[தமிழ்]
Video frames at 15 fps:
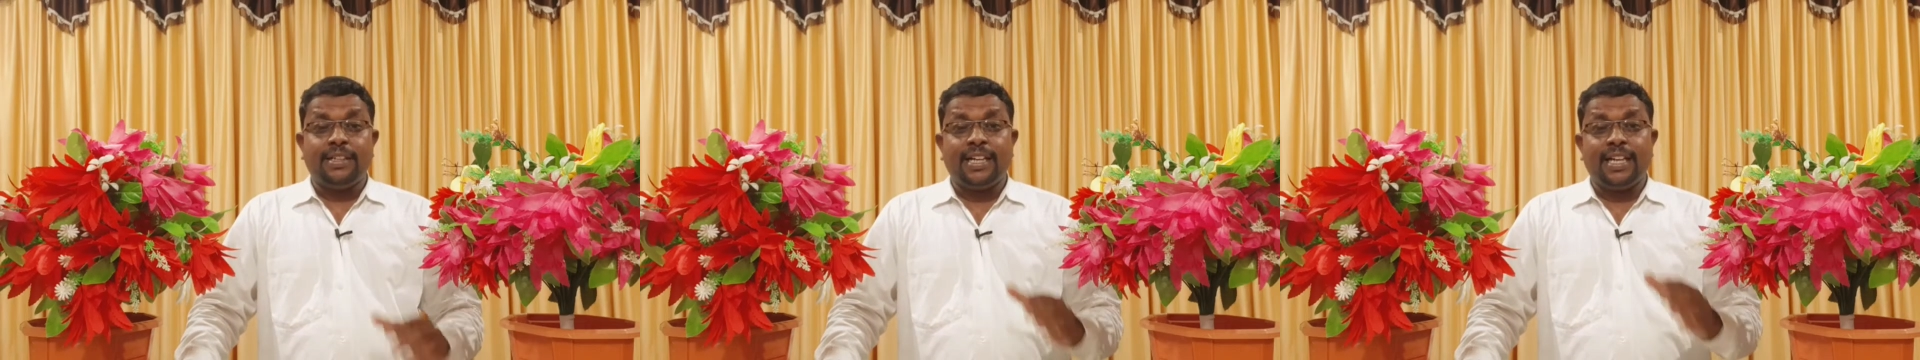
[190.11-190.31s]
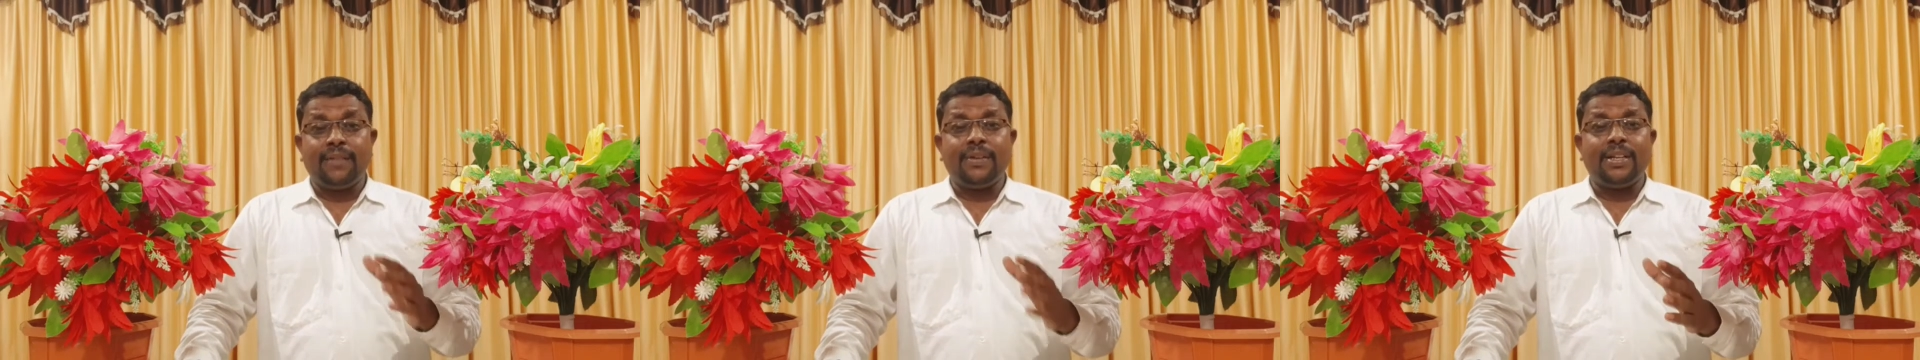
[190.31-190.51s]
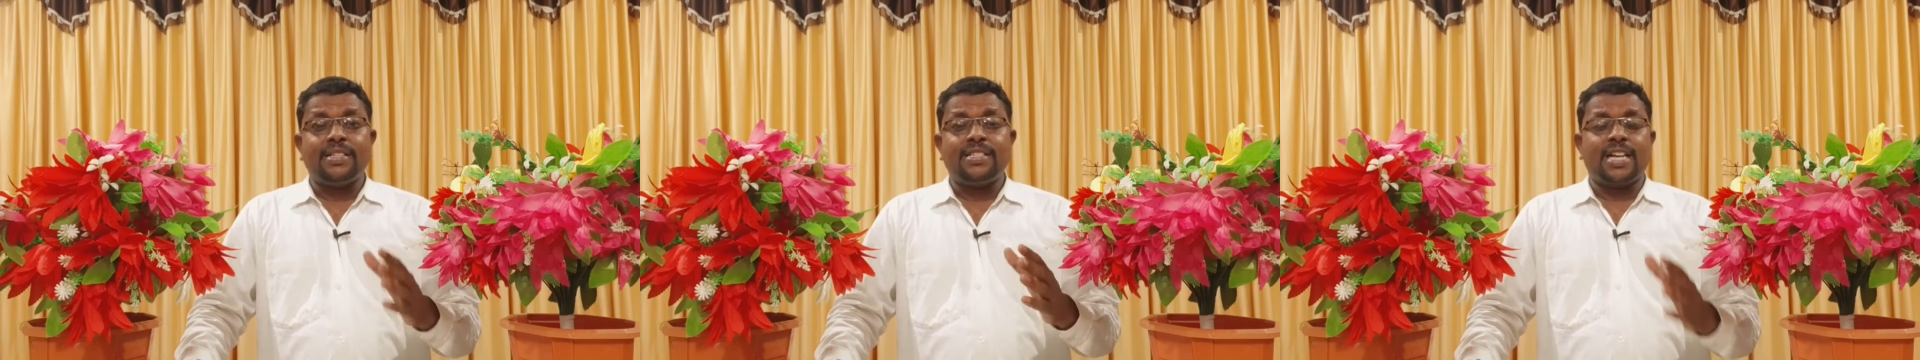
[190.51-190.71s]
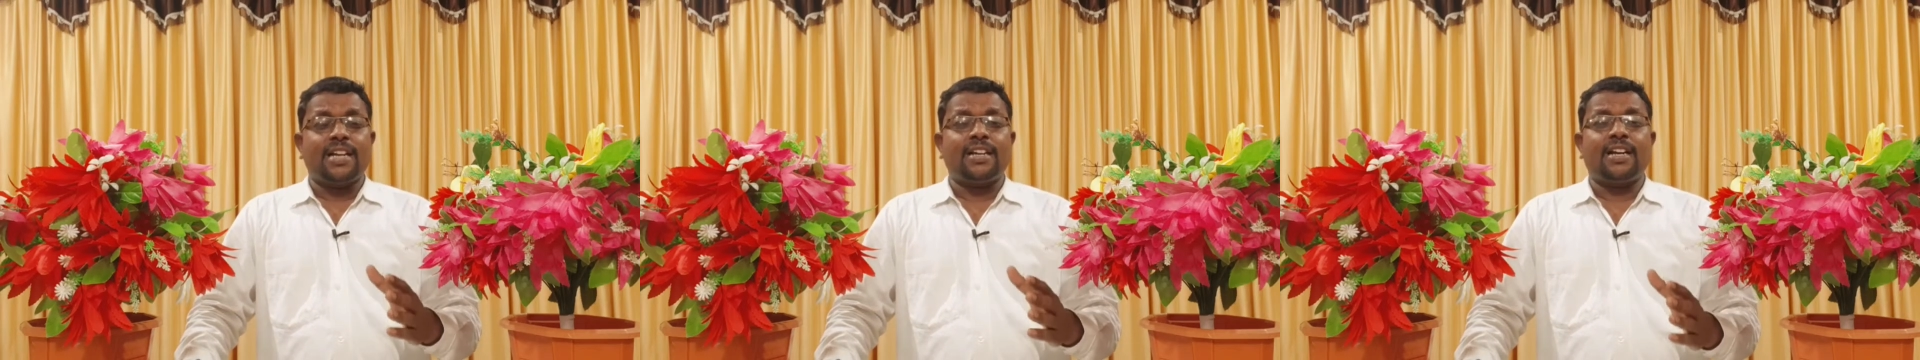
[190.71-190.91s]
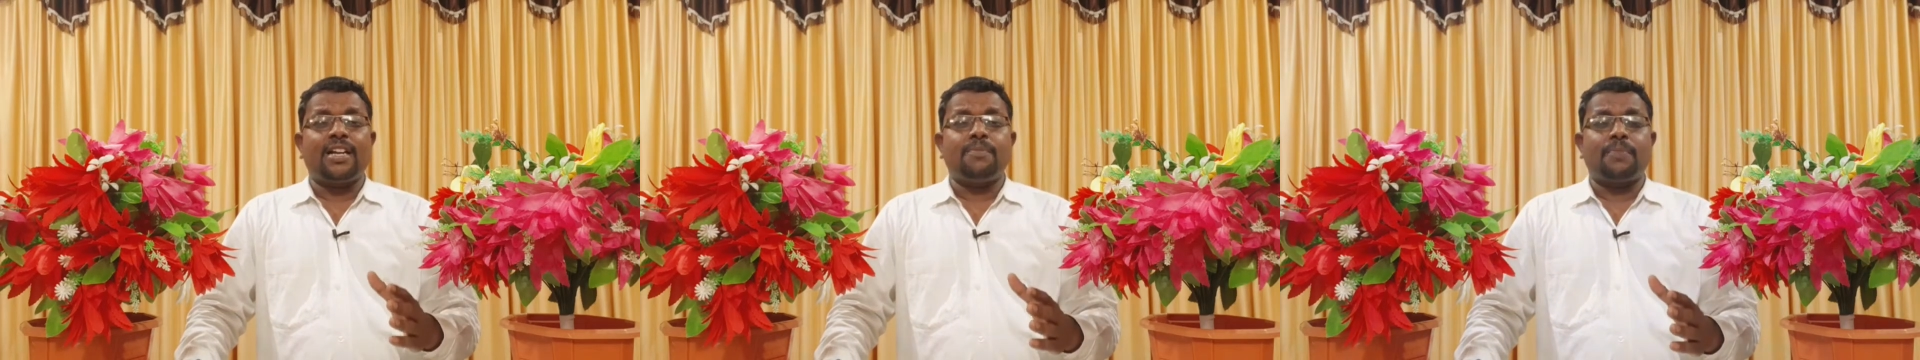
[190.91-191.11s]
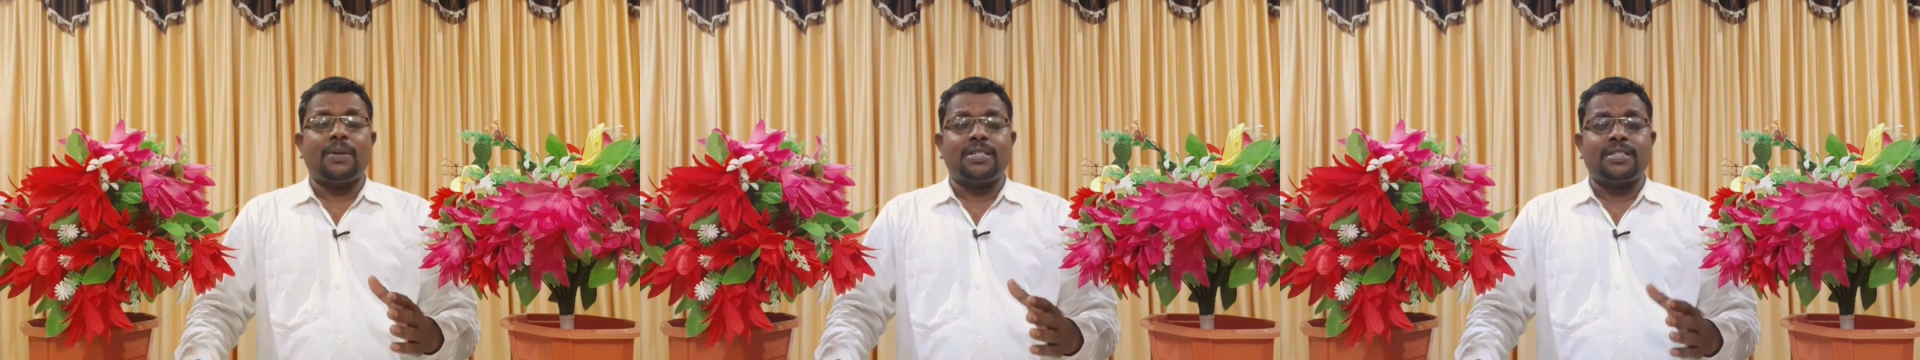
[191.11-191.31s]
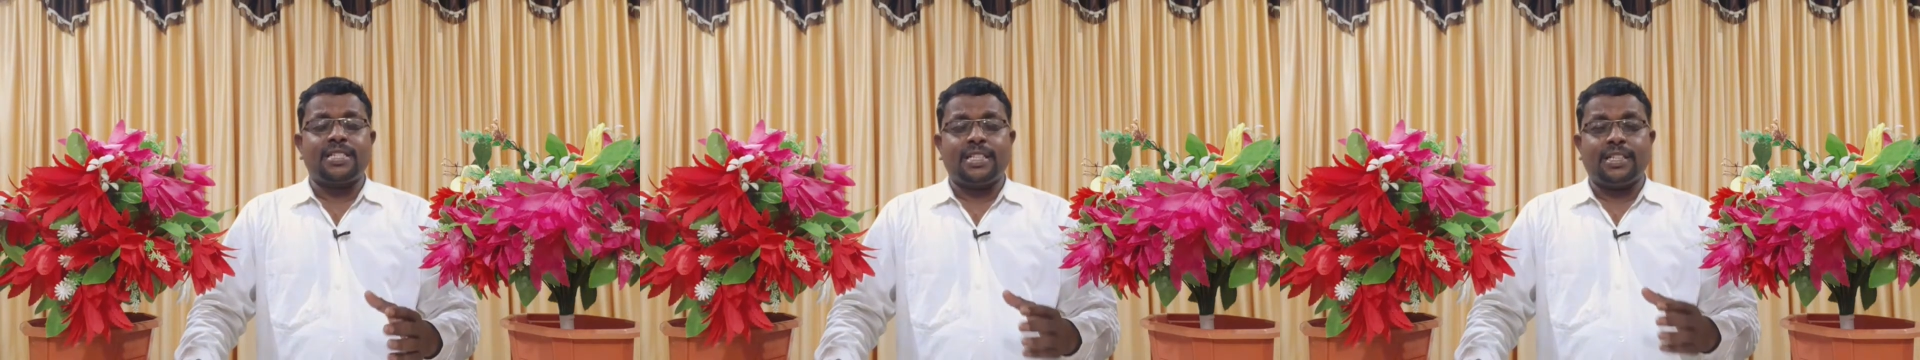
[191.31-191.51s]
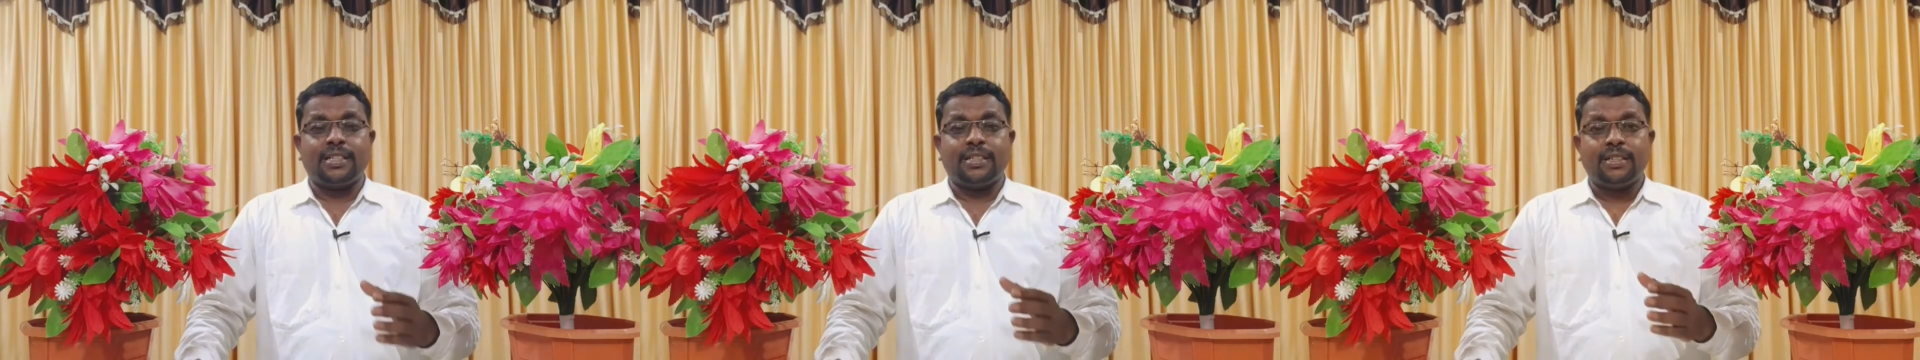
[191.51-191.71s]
நினைவே ஜனங்களை பற்றி